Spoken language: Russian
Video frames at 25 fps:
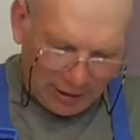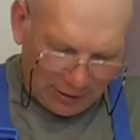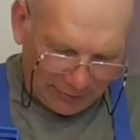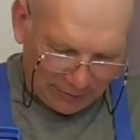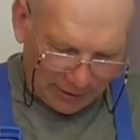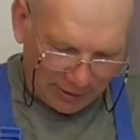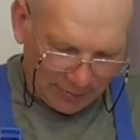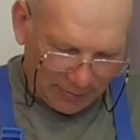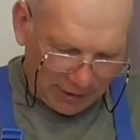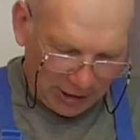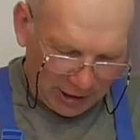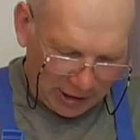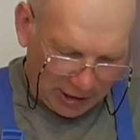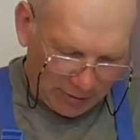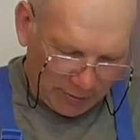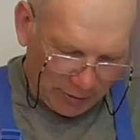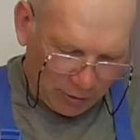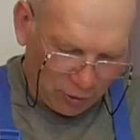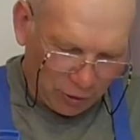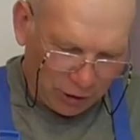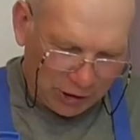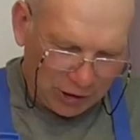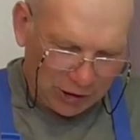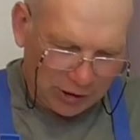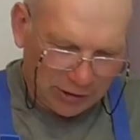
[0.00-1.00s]
Фамилия, имя,
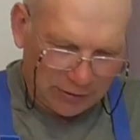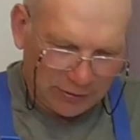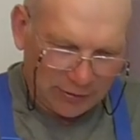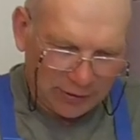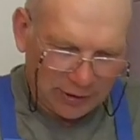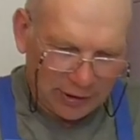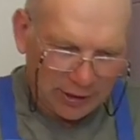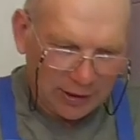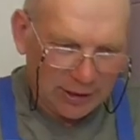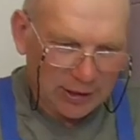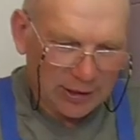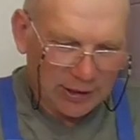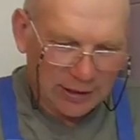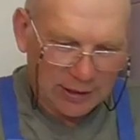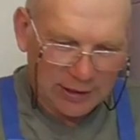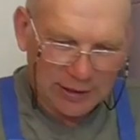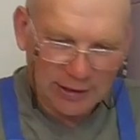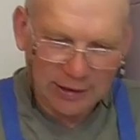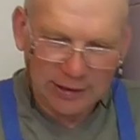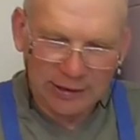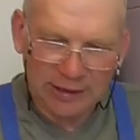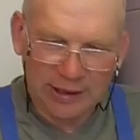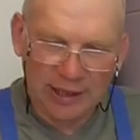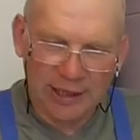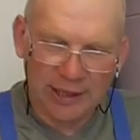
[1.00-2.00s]
отчество.
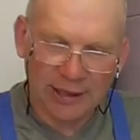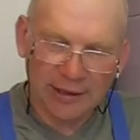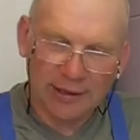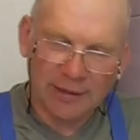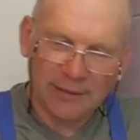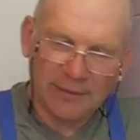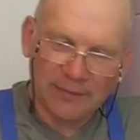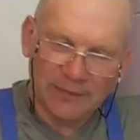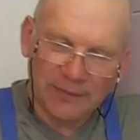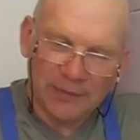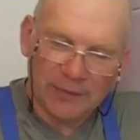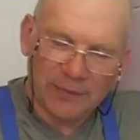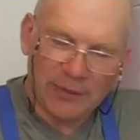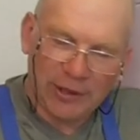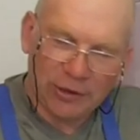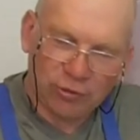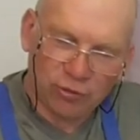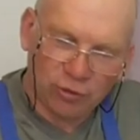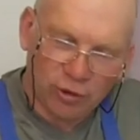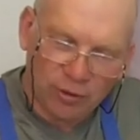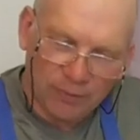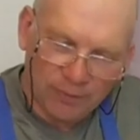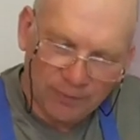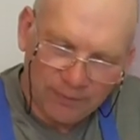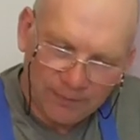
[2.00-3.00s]
Так.
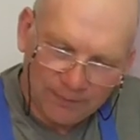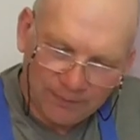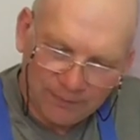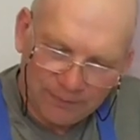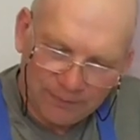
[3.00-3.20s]
Потом.